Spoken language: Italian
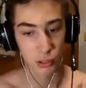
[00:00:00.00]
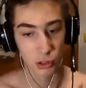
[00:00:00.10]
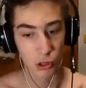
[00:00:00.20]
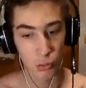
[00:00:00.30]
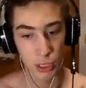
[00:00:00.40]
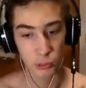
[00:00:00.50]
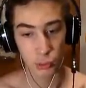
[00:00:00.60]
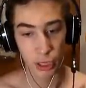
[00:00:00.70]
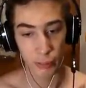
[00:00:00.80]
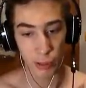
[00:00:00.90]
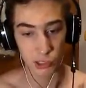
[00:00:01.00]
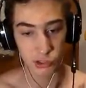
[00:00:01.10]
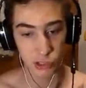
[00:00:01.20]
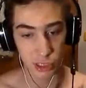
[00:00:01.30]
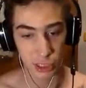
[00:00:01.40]
Con quelle tue
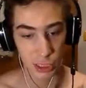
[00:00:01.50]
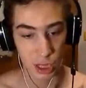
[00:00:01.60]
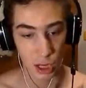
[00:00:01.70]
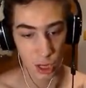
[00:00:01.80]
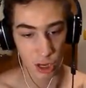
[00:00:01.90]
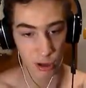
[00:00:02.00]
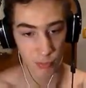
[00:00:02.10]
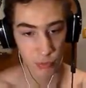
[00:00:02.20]
braccine da